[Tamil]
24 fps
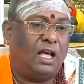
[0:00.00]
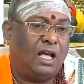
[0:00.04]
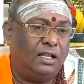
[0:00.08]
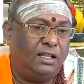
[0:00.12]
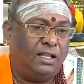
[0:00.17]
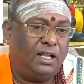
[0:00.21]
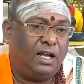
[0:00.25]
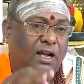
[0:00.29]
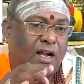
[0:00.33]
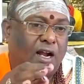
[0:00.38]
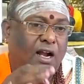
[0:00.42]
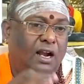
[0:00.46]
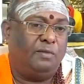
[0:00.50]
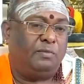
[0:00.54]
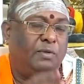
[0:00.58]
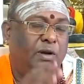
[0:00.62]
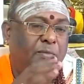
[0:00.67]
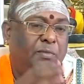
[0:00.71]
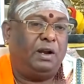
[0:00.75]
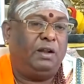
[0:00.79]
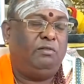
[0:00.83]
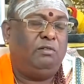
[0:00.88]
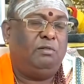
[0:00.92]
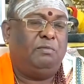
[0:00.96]
அந்த
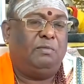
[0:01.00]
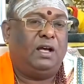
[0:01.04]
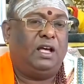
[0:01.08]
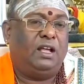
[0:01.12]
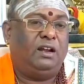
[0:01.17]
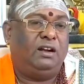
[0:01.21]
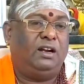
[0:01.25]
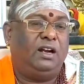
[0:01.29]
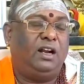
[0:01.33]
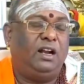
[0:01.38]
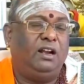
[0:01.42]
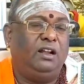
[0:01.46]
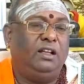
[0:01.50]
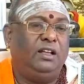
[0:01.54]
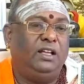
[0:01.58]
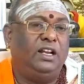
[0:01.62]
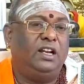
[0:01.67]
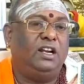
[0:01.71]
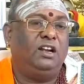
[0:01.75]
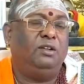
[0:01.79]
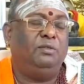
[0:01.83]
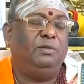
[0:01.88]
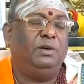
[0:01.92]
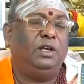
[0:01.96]
கணவன் மனைவிமார்கள்
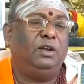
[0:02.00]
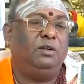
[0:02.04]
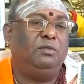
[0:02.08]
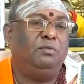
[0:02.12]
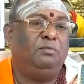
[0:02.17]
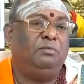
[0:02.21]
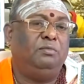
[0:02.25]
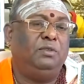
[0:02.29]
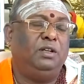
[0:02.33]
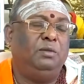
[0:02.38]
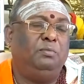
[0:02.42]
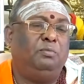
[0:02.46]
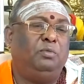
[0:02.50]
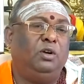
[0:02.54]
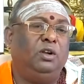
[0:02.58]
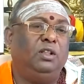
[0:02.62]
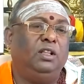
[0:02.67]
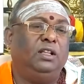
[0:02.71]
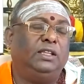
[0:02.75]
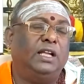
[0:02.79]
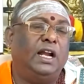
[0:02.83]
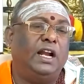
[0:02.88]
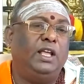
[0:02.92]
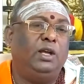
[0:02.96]
இரண்டு பேரும்
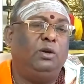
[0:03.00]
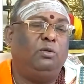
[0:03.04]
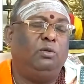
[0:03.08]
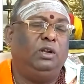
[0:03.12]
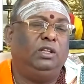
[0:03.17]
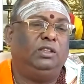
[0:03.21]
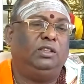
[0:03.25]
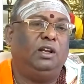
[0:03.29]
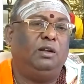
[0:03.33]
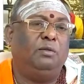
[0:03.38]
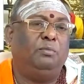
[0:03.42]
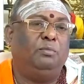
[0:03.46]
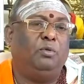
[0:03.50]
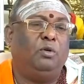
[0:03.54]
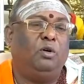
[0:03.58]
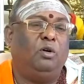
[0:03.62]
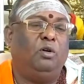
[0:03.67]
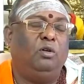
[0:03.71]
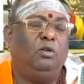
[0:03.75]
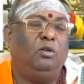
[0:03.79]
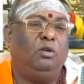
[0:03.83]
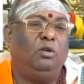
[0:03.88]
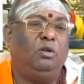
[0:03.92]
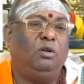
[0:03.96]
இப்பொழுது தனி குடித்தனம்
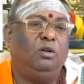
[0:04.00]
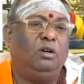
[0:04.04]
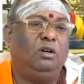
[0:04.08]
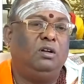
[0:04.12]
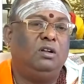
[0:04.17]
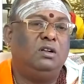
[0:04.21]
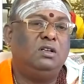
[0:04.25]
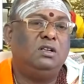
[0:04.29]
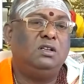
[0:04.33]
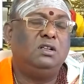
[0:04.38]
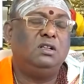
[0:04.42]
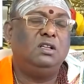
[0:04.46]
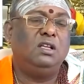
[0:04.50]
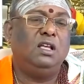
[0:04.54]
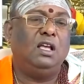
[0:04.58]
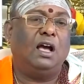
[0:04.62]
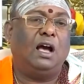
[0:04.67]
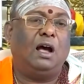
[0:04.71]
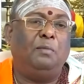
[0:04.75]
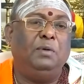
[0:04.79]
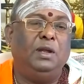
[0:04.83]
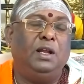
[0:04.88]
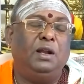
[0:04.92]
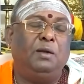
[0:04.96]
போகணும்
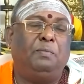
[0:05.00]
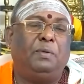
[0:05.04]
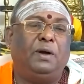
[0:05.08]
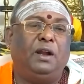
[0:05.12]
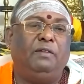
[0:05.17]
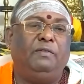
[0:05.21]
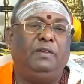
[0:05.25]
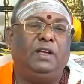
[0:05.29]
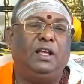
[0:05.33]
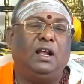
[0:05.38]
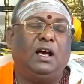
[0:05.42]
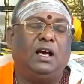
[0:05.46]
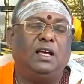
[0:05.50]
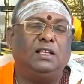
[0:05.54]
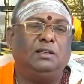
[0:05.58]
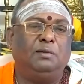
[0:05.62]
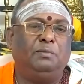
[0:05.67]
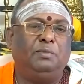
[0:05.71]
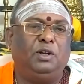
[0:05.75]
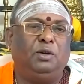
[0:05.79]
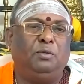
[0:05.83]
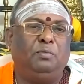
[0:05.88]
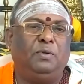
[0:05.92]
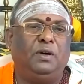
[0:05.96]
அப்படின்னு பல பேர்
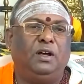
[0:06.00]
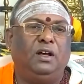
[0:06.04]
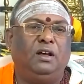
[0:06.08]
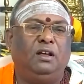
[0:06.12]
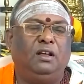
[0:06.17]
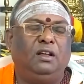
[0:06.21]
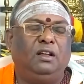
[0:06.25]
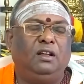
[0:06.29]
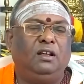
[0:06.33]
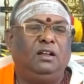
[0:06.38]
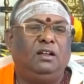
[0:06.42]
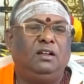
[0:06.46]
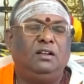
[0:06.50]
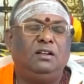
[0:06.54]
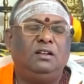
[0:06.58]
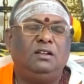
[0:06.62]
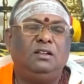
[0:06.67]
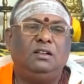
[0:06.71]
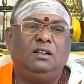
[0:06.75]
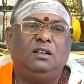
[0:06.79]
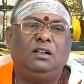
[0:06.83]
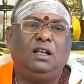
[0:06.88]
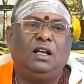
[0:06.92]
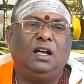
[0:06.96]
ஆசைப்பட்டிருப்பாங்க
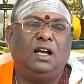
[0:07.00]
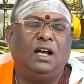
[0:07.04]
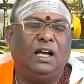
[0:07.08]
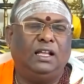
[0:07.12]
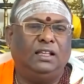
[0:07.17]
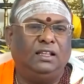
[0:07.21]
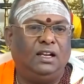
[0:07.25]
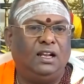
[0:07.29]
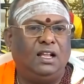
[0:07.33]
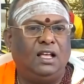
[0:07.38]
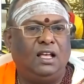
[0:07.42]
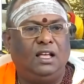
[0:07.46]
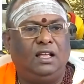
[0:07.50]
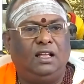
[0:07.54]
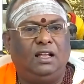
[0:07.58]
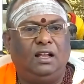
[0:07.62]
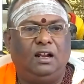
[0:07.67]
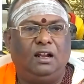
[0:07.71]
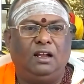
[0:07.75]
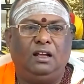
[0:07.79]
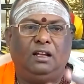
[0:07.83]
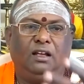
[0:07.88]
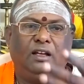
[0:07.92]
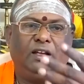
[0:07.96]
அதெல்லாம்
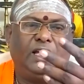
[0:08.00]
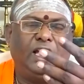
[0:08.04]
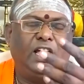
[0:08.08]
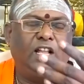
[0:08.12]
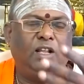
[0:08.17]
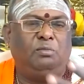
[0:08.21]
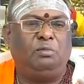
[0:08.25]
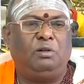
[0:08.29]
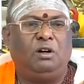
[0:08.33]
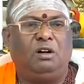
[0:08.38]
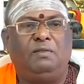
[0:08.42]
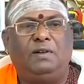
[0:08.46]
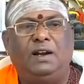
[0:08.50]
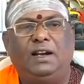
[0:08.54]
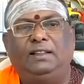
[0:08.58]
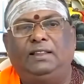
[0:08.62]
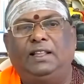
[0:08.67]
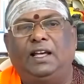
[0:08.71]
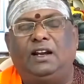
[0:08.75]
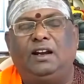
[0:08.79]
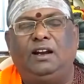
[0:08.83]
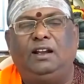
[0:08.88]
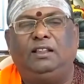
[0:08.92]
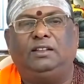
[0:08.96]
கேது பகவான்
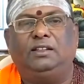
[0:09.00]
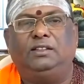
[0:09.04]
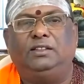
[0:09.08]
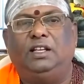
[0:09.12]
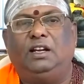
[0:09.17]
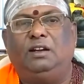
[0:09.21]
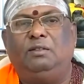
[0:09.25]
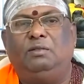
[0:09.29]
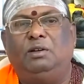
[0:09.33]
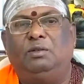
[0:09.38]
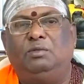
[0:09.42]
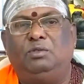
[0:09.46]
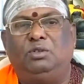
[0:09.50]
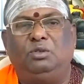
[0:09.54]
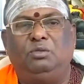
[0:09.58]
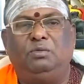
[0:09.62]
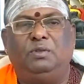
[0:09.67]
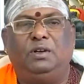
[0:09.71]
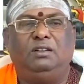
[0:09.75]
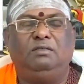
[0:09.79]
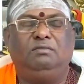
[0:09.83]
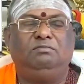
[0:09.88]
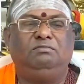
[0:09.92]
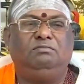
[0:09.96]
தேரெழுத்து தெருவில்
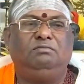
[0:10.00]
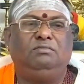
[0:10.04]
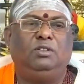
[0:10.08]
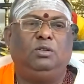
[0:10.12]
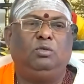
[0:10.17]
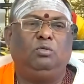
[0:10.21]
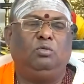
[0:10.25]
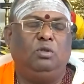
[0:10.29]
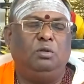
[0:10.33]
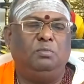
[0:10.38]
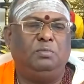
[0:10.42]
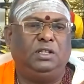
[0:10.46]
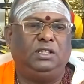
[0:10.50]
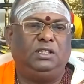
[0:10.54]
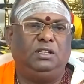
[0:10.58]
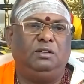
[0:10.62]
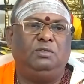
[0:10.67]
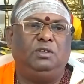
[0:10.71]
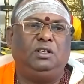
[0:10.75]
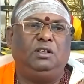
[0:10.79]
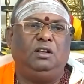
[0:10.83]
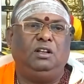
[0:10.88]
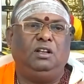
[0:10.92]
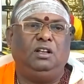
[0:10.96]
விட்டுருவார் குடும்பத்தை
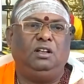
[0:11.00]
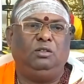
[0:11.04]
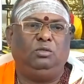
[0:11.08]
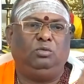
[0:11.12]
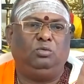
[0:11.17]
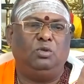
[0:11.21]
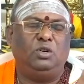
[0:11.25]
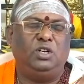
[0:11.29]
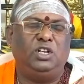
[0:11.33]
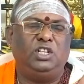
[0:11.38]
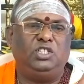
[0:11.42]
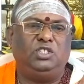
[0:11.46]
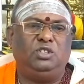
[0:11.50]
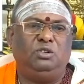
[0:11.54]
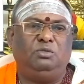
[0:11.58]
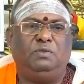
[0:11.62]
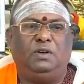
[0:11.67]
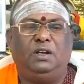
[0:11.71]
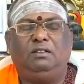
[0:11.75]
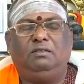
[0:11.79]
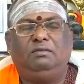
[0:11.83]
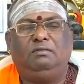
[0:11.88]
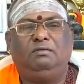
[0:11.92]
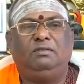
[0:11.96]
விட்டு
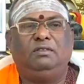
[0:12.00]
துண்டிச்சிருவார்